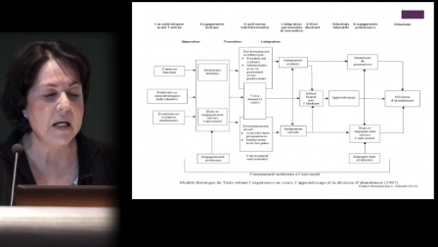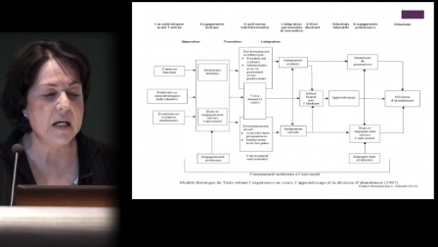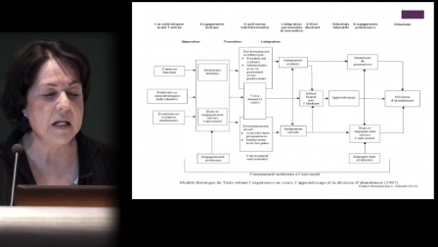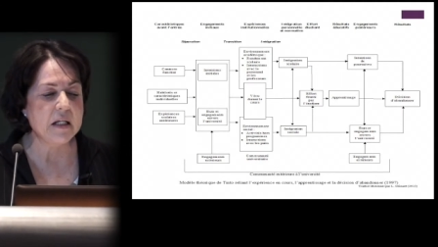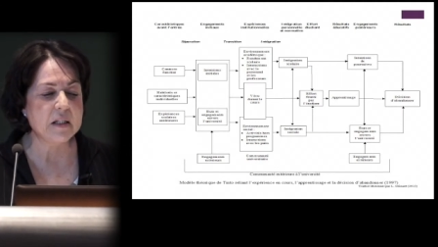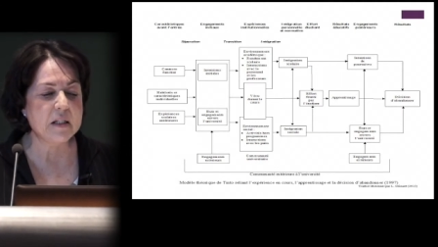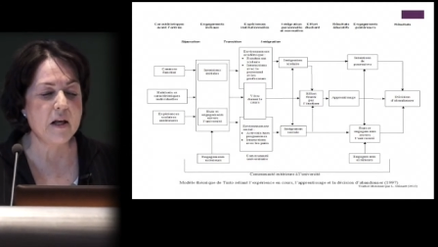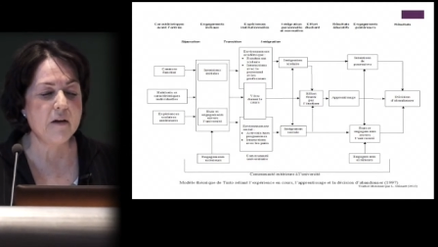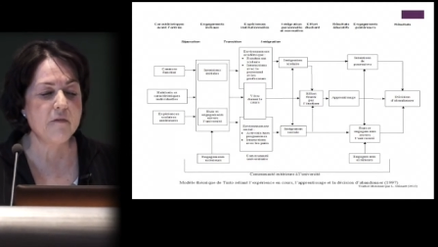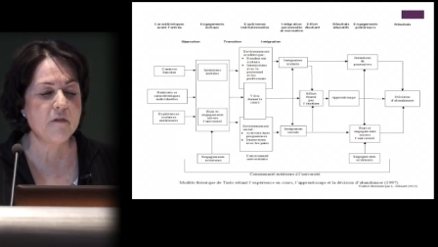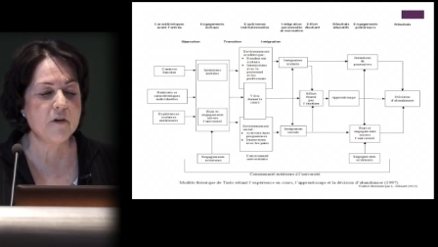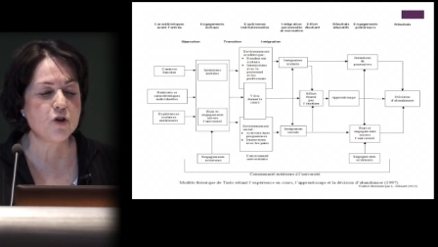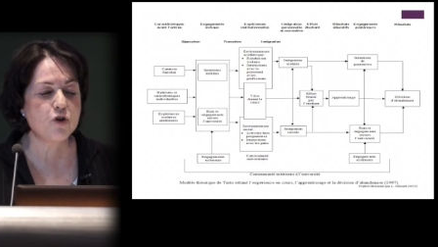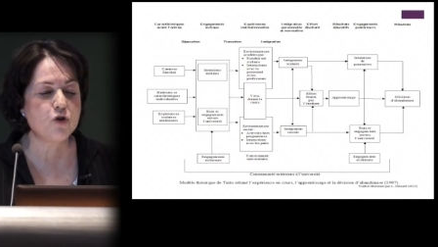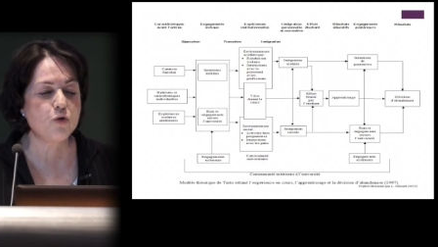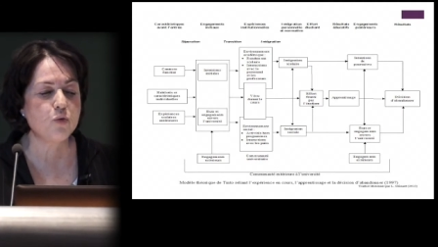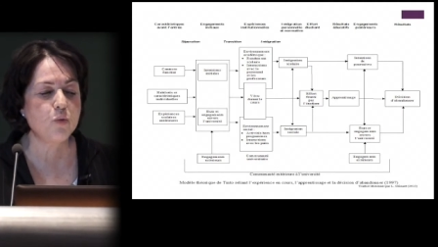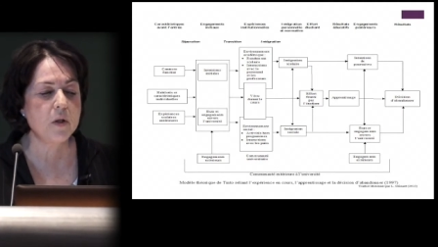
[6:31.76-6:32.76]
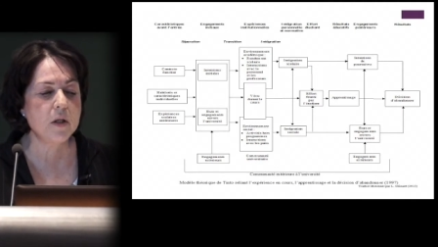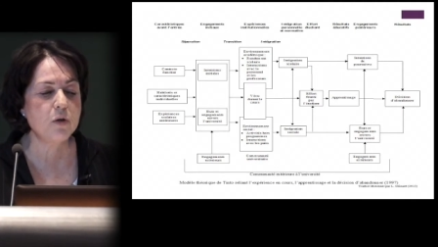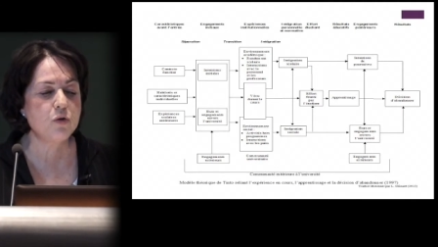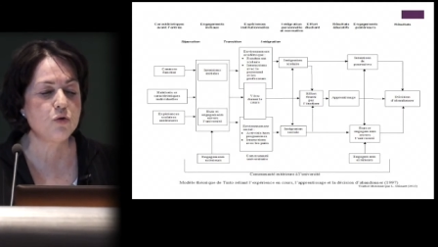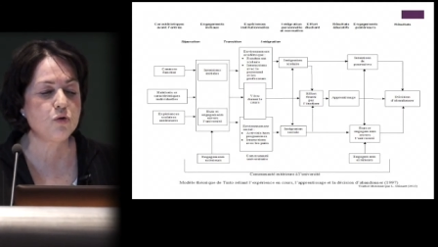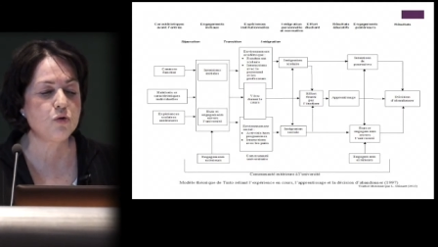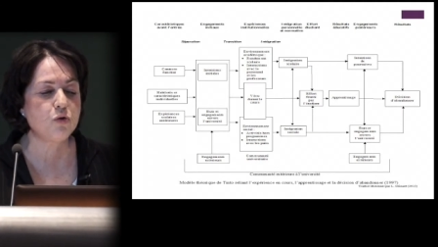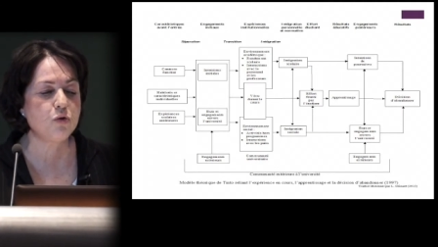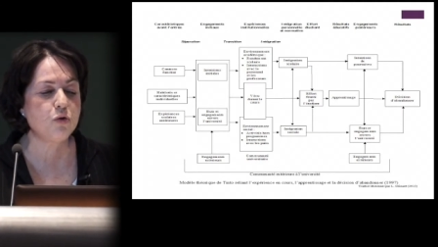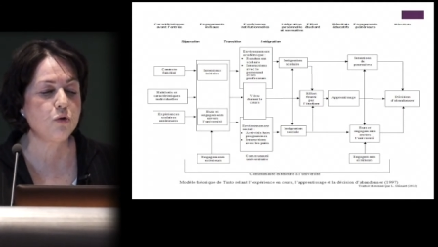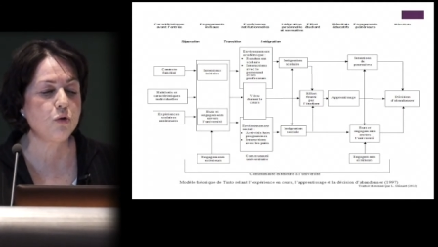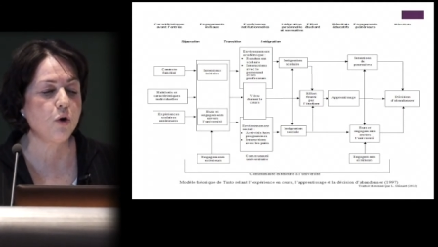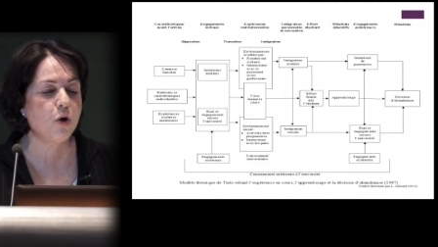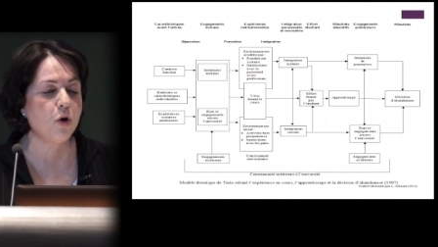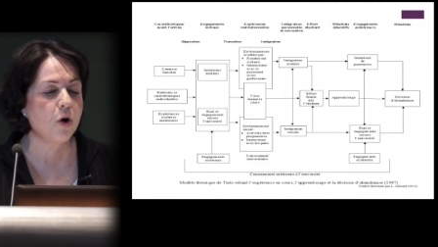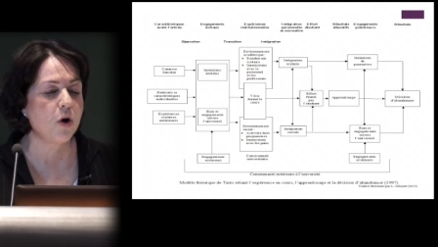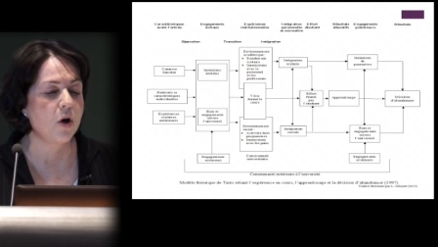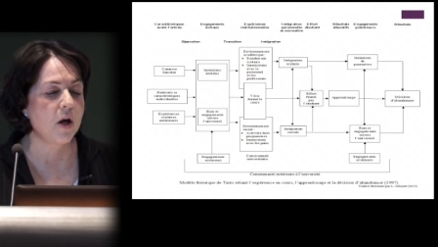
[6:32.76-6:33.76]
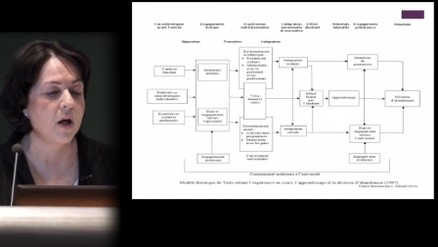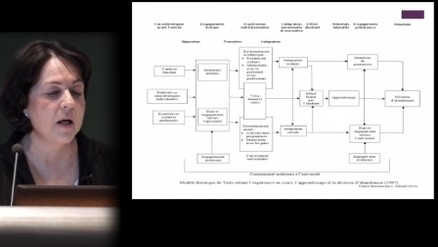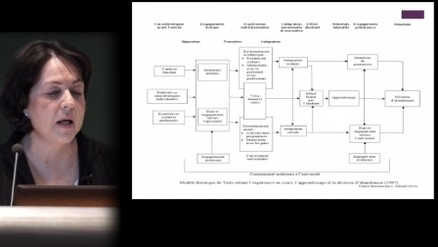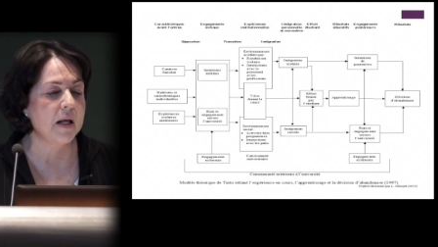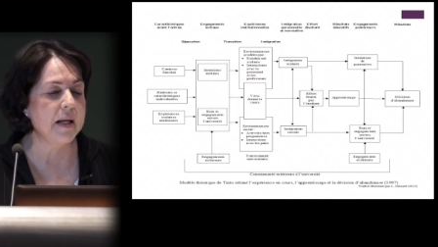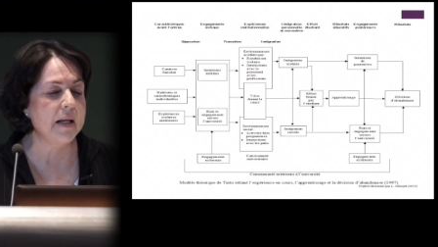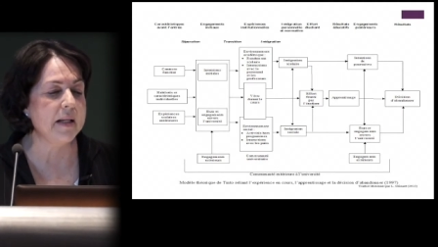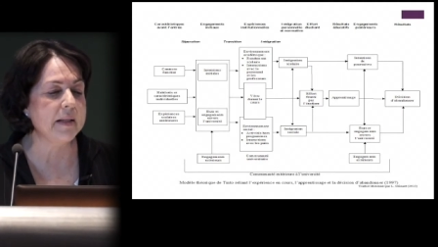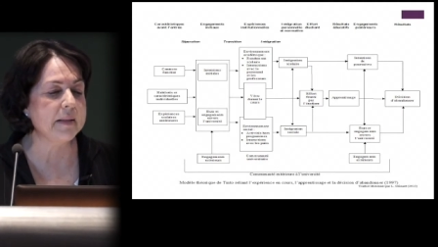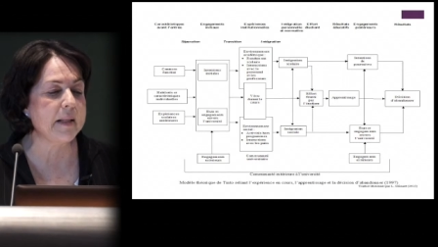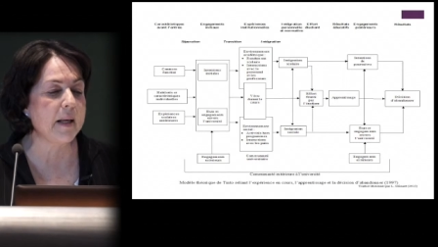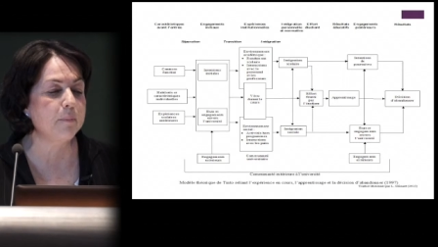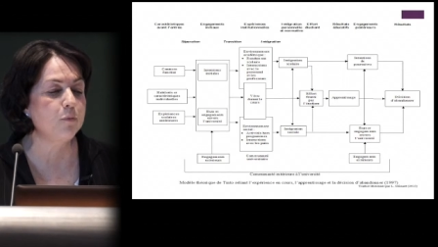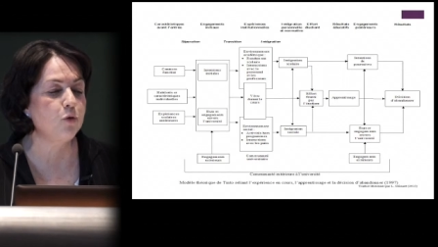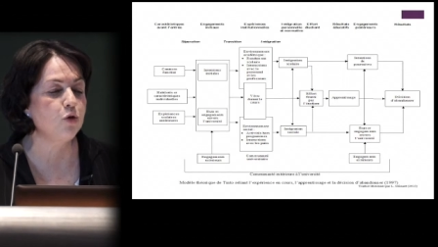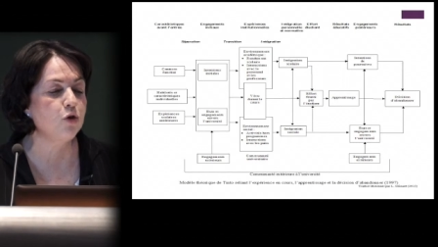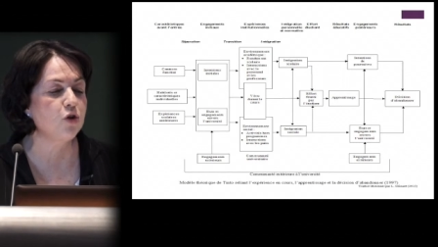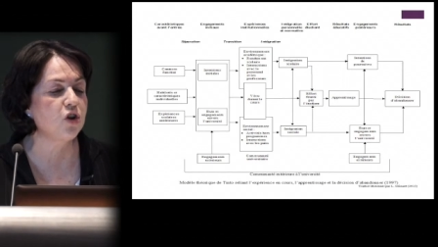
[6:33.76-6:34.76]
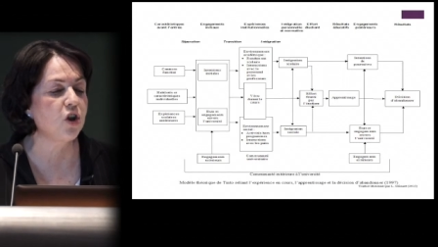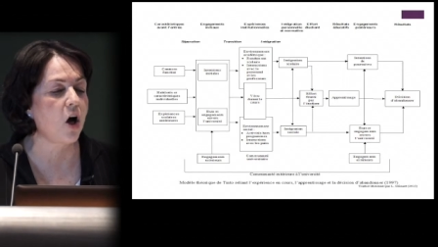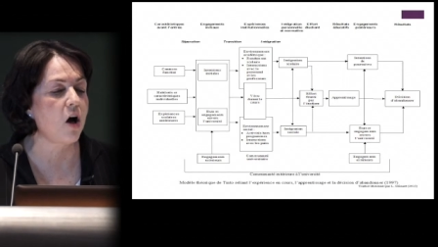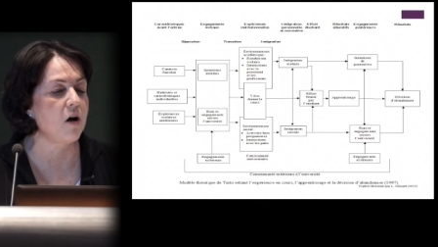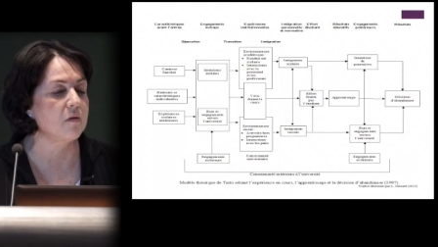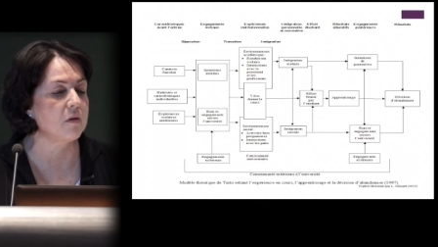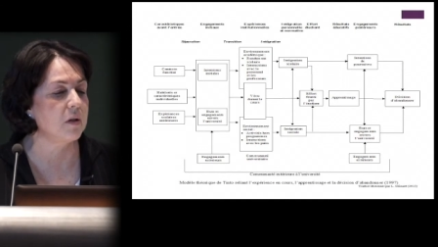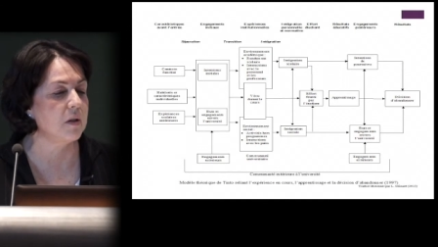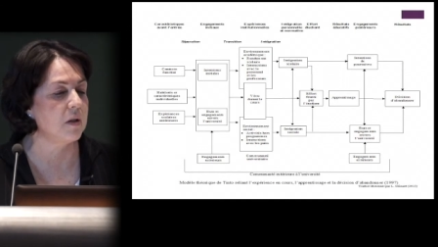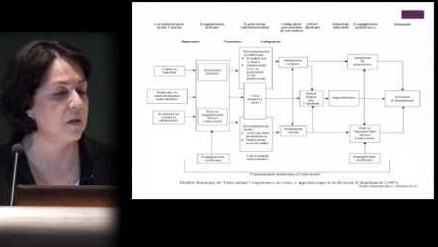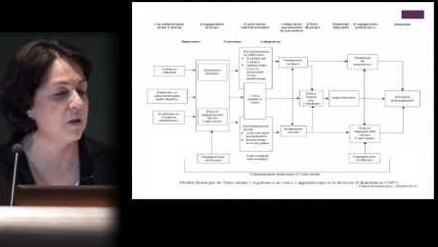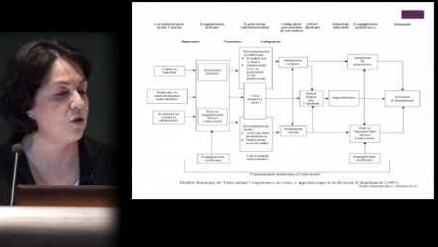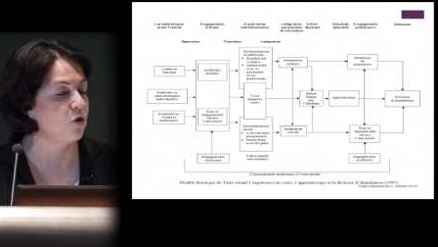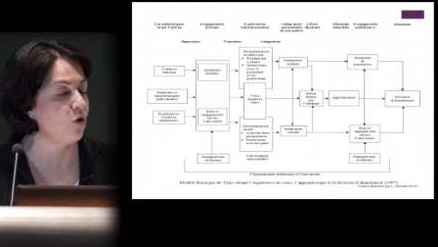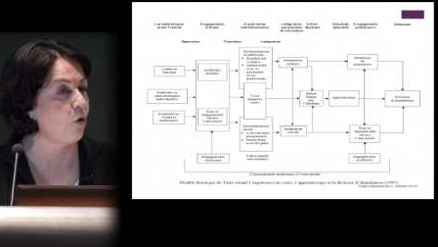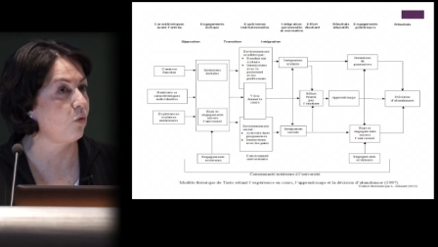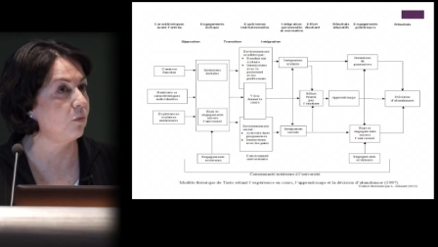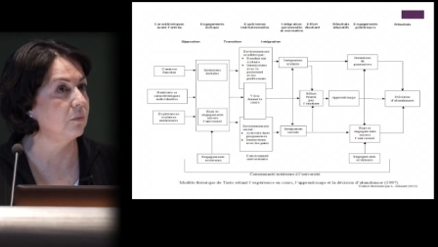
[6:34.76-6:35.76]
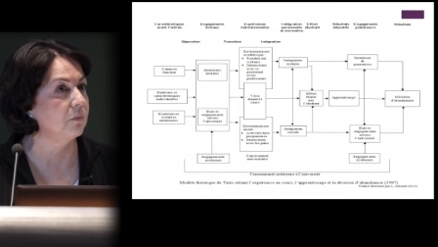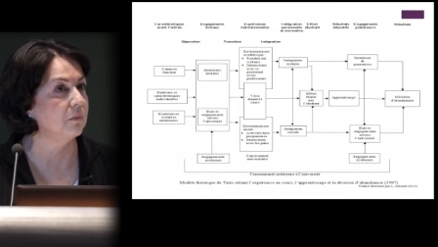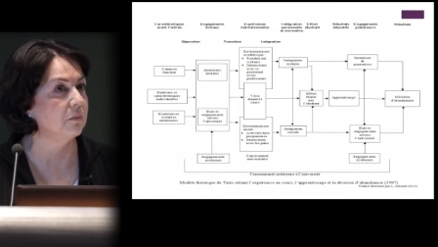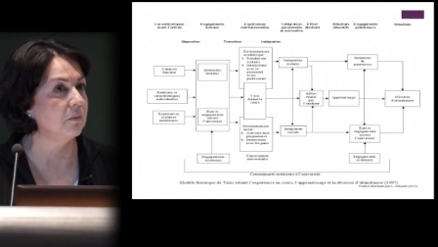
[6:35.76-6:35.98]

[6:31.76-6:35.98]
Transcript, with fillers: Et ça va jouer sur l'étape de transition,